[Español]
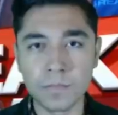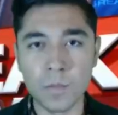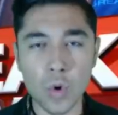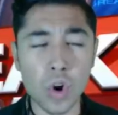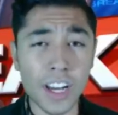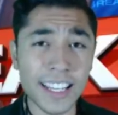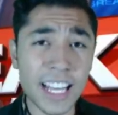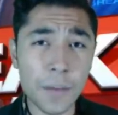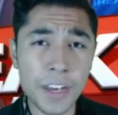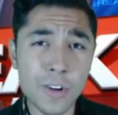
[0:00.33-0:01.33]
Hola, ¿qué
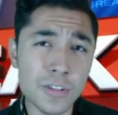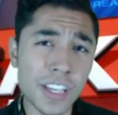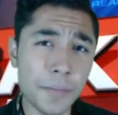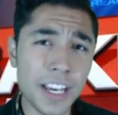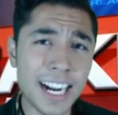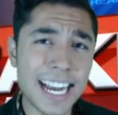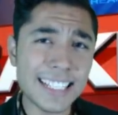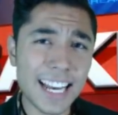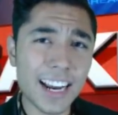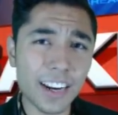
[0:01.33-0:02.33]
tal amigos y amigas
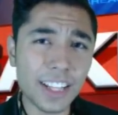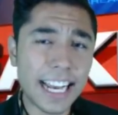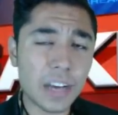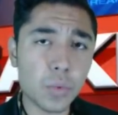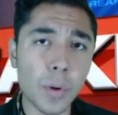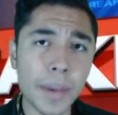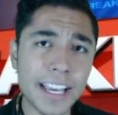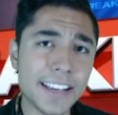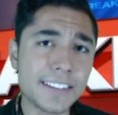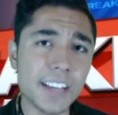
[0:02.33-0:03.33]
de la crítica
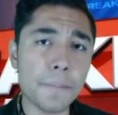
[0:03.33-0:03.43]
Bromex?